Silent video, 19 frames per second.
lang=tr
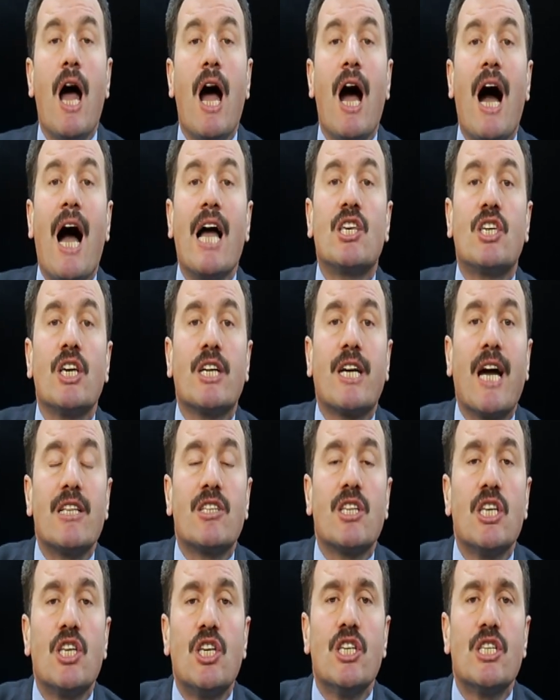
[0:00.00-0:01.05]

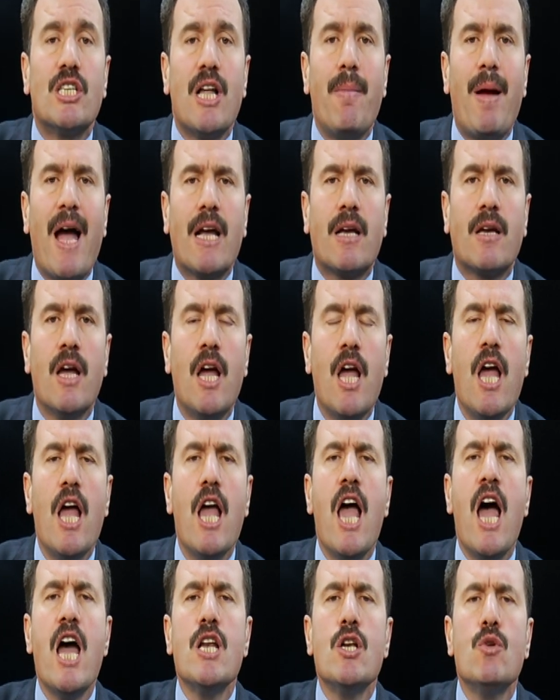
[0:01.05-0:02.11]
hakikati gizlemek
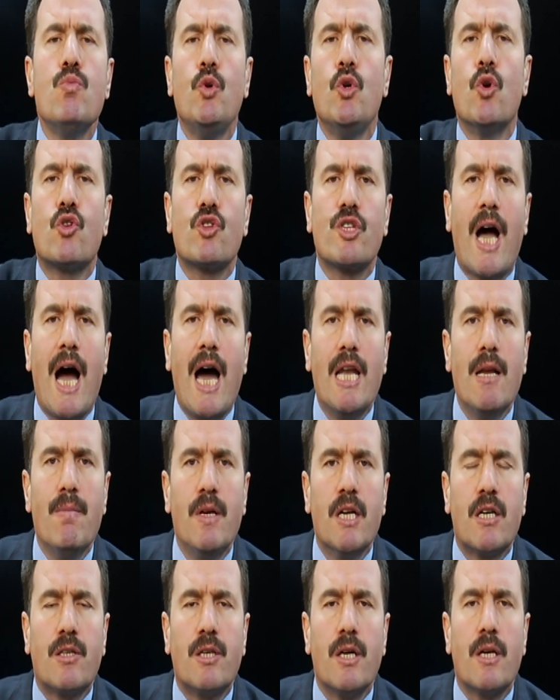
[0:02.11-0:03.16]
en büyük
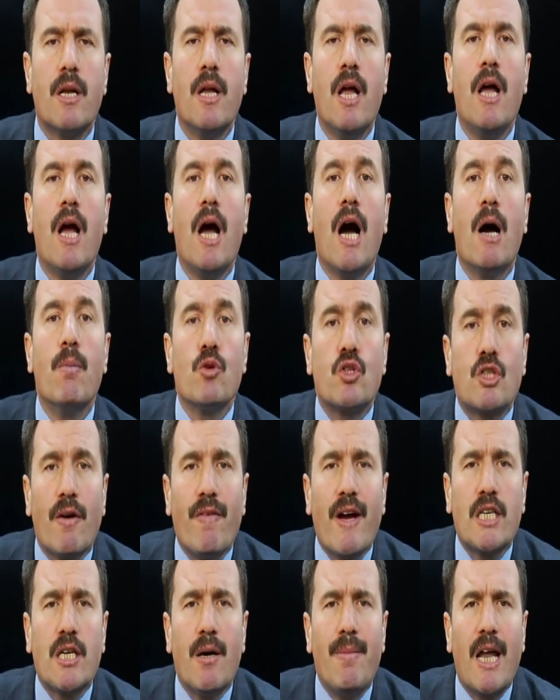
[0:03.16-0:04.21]
zalimliktir.
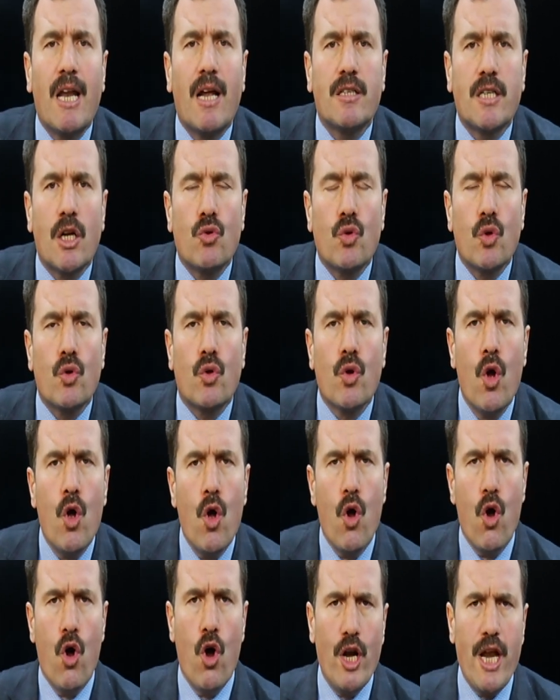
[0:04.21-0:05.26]
Mustafa Kemal Atatürk
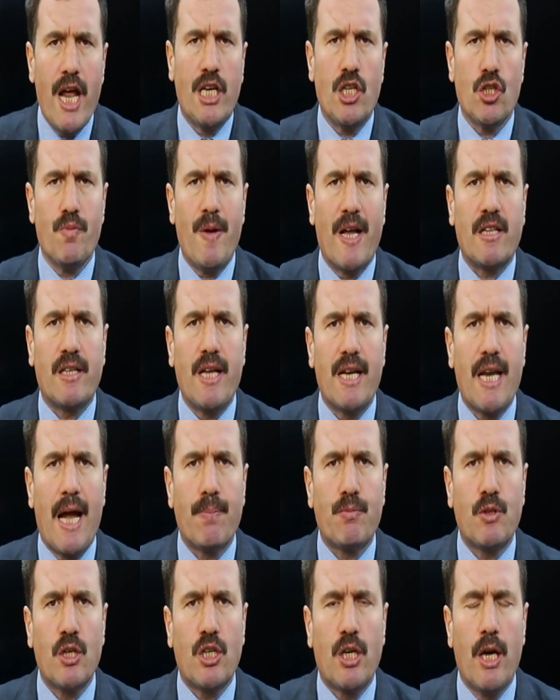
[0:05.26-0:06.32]
öyle hizmetler
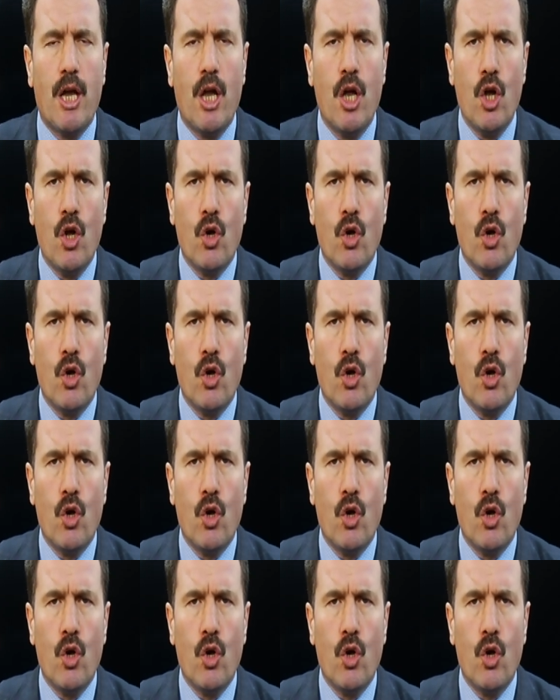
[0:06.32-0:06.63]
yaptı ki